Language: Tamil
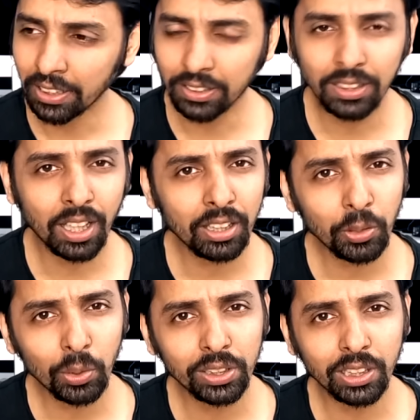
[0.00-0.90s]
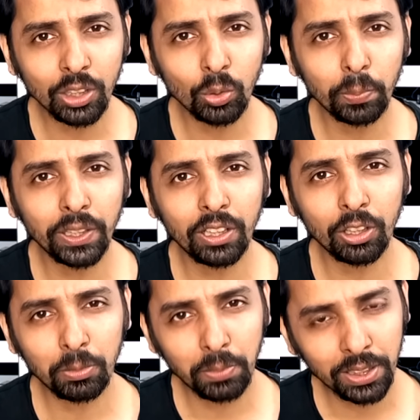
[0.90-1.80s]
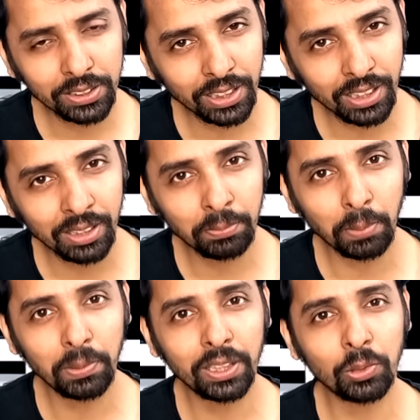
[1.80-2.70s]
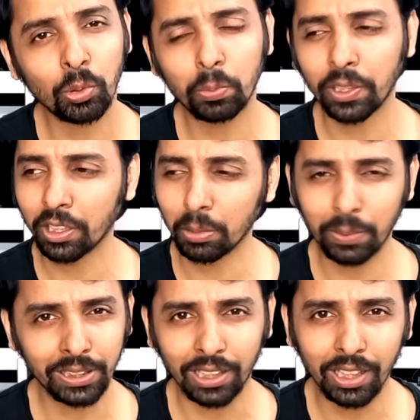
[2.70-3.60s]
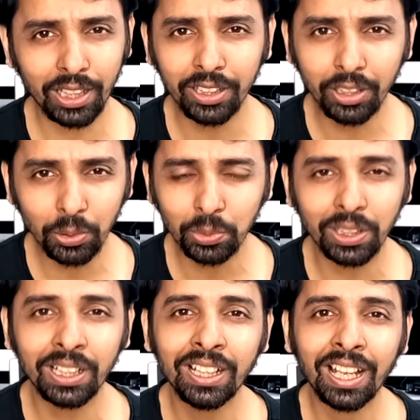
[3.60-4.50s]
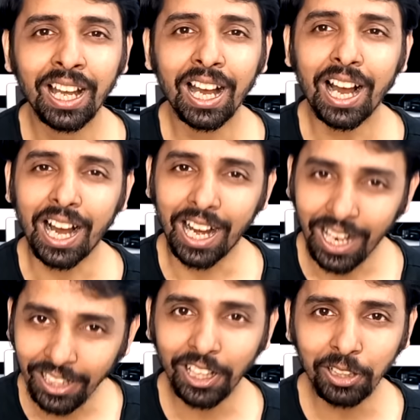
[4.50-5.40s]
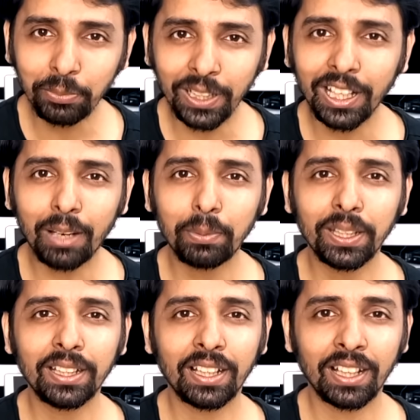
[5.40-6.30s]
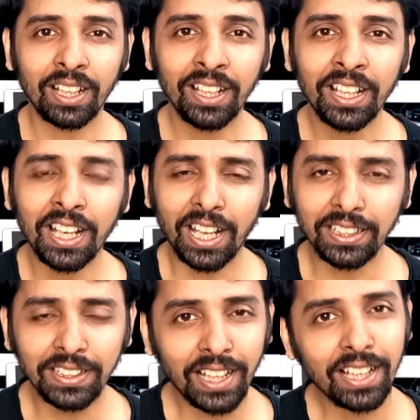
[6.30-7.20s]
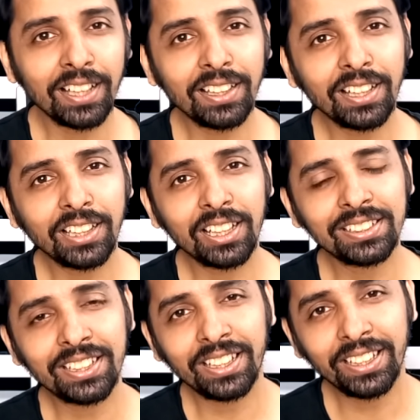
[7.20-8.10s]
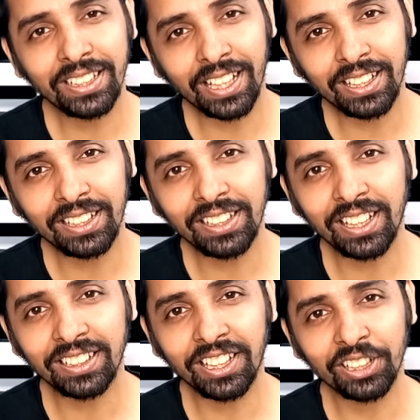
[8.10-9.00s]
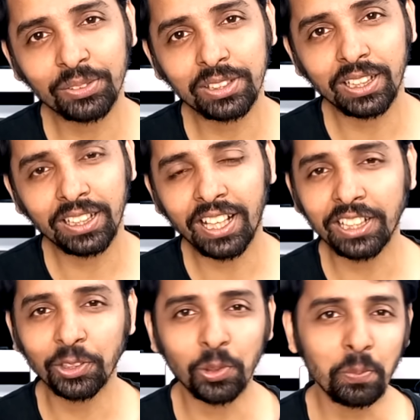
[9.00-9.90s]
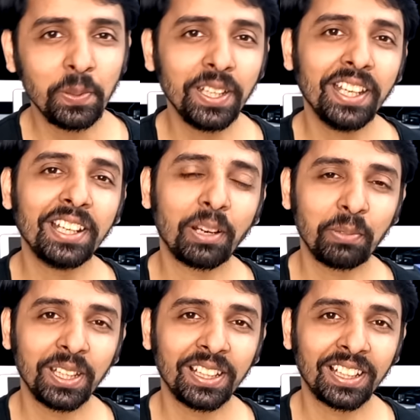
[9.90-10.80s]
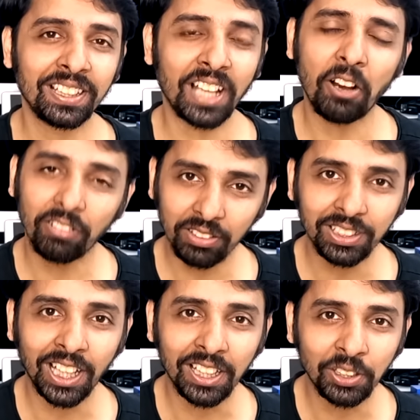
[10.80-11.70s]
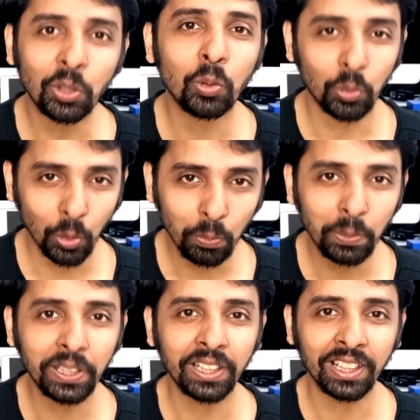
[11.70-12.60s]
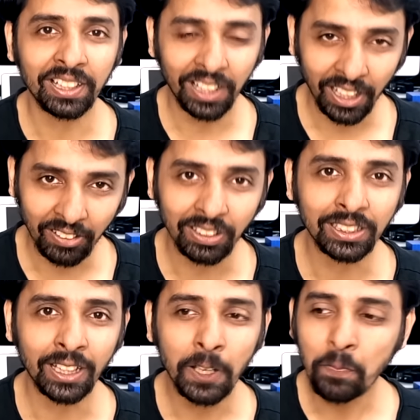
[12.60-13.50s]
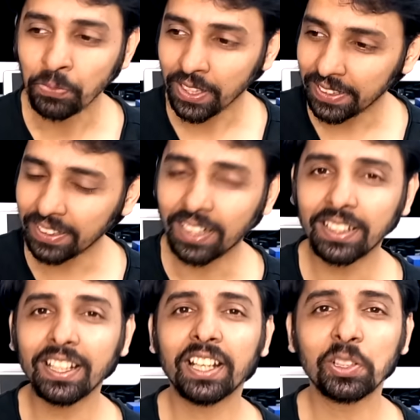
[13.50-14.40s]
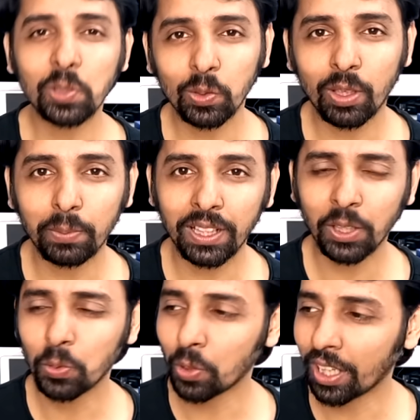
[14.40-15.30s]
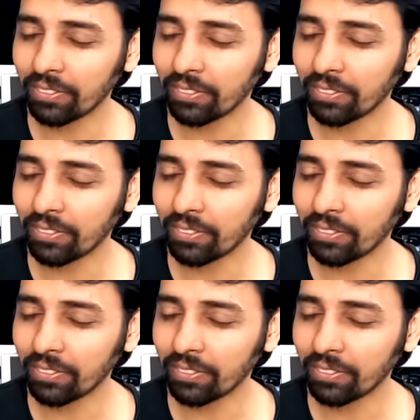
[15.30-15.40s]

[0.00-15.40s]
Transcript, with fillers: இதை தாண்டி ஒரு ஜென்ரல் ஒப்பீனியன் இருக்குமா ஜென்ரல் பப்ளிக் ஒரு ஒப்பீனியன் இருக்குமா எல்லாம் இருக்குங்க ஆனாலும் என்ன அப்படின்னா அது நல்லதாக இருந்தாலும் சரி கெட்டதாக இருந்தாலும் சரி அந்த ஒப்பீனியன் அப்படிங்கிறது அவ்வளவுதான் ஒப்பீனியன் அவ்வளோதான் இதனால தான் நான் என்ன சொல்லுவேன் அப்படின்னா ஒரு